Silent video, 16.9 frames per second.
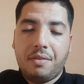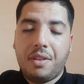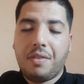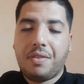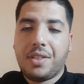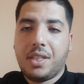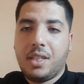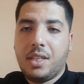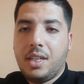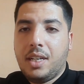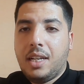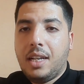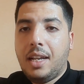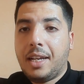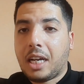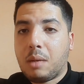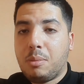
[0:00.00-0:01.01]
في نفس
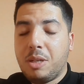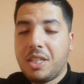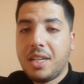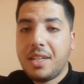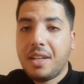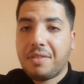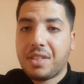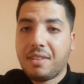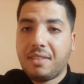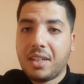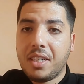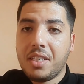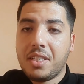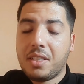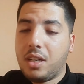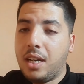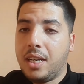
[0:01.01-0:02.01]
الحقبه ديال نفس
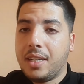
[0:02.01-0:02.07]
الرئيس